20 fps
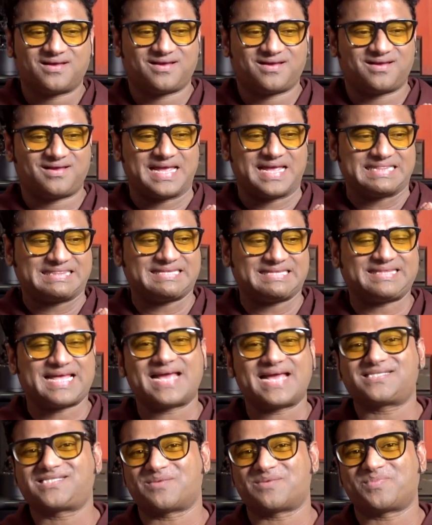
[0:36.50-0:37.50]
uh, ఎంత
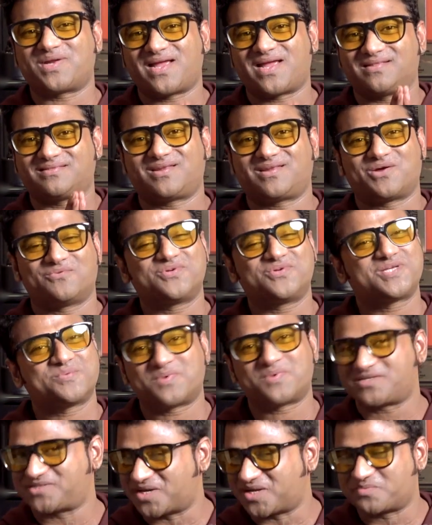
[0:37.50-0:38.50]
థ్యాంక్స్ చెప్పినా ఎంత లవ్ యూ
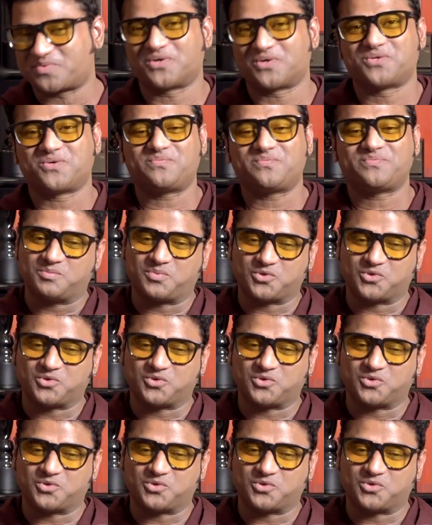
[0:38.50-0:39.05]
చెప్పినా సరిపోదు